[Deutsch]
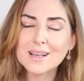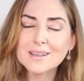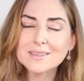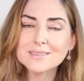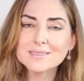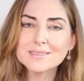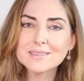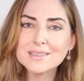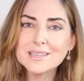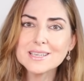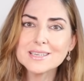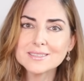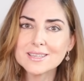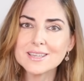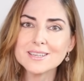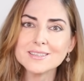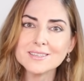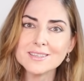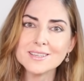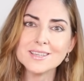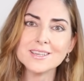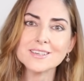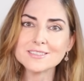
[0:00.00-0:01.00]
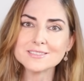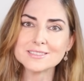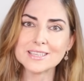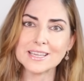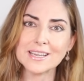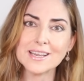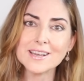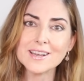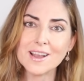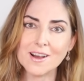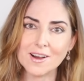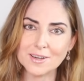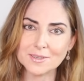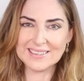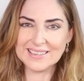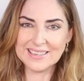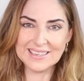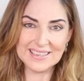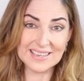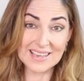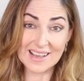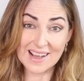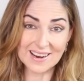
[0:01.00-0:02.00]
Das liegt in ihrer DNA.
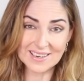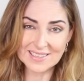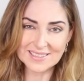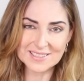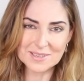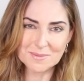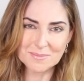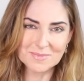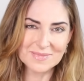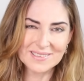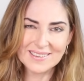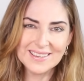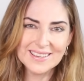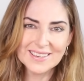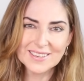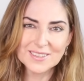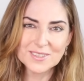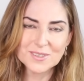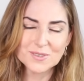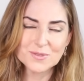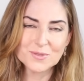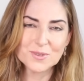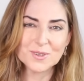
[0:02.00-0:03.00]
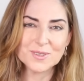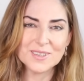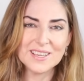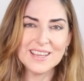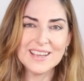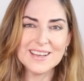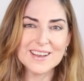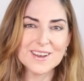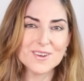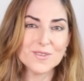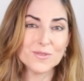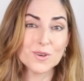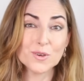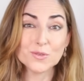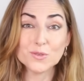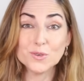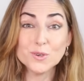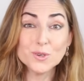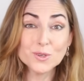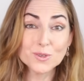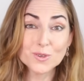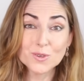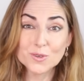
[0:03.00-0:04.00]
Sie akzeptieren, von ihnen
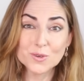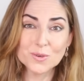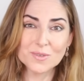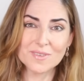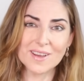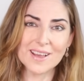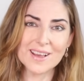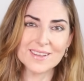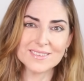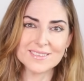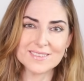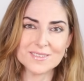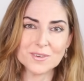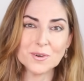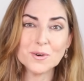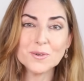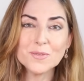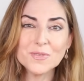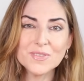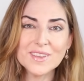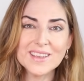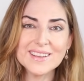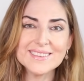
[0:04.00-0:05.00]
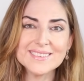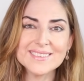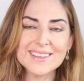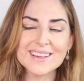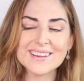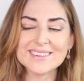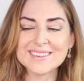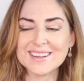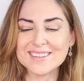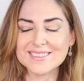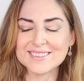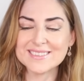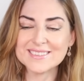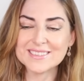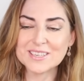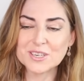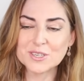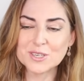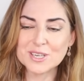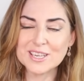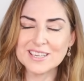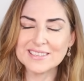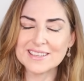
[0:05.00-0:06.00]
verführt zu werden. Und in der ganzen
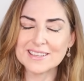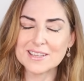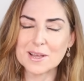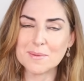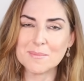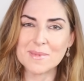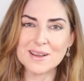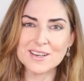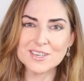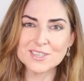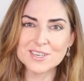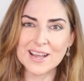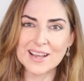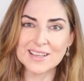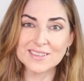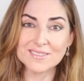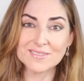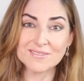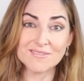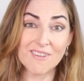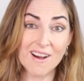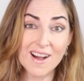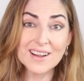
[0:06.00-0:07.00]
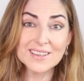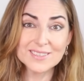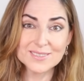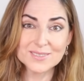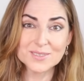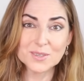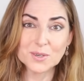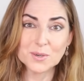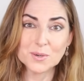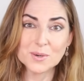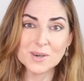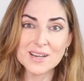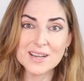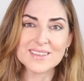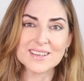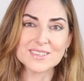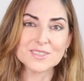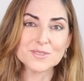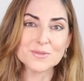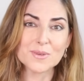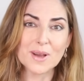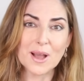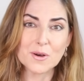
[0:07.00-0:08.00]
Geschichte der Menschheit war es so,
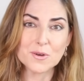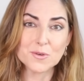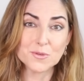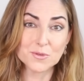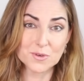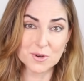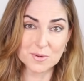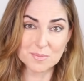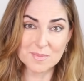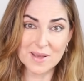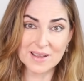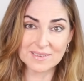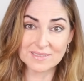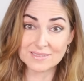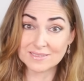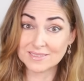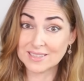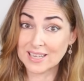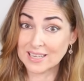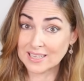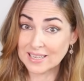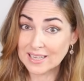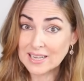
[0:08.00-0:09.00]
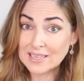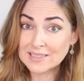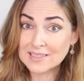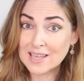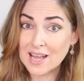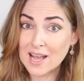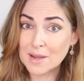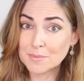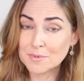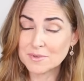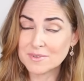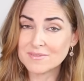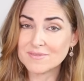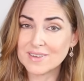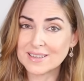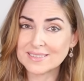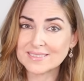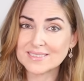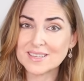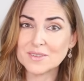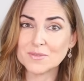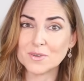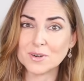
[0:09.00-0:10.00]
dass Frauen von Männern gekriegt haben,
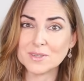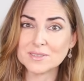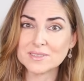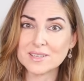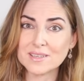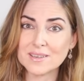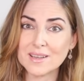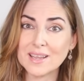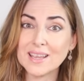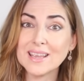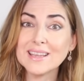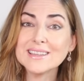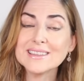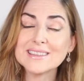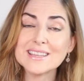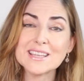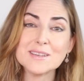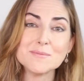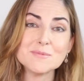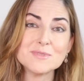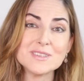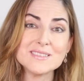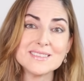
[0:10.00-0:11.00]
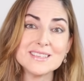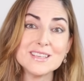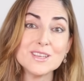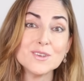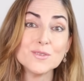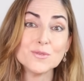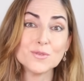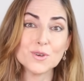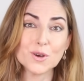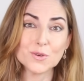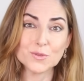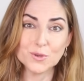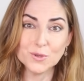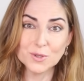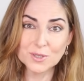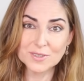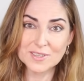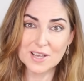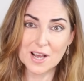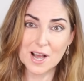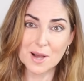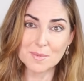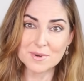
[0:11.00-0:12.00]
was sie wollten, indem sie sie
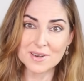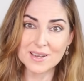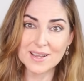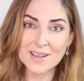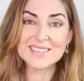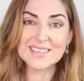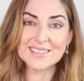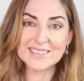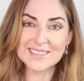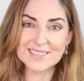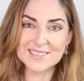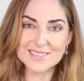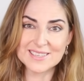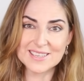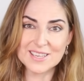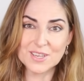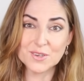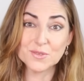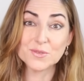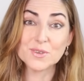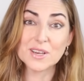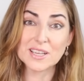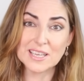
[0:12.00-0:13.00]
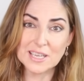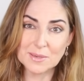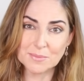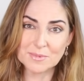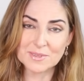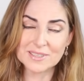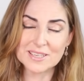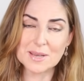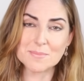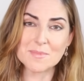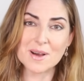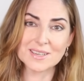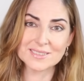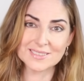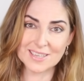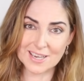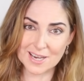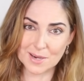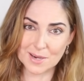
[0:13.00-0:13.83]
verführt haben, sich in sie verliebt gemacht